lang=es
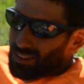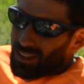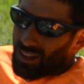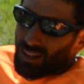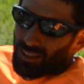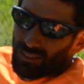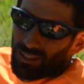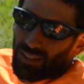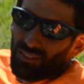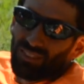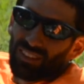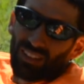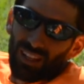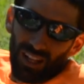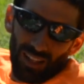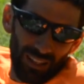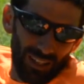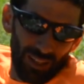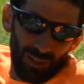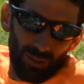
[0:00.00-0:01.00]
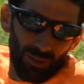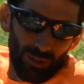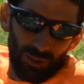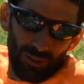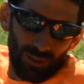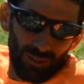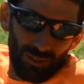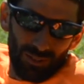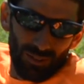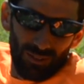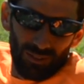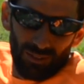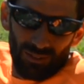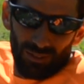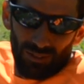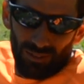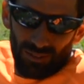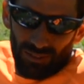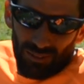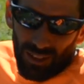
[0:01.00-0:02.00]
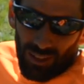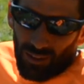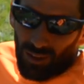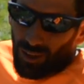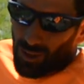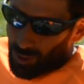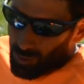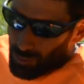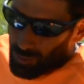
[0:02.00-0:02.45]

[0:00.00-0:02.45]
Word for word: una buena relación, eh, hay buena amistad,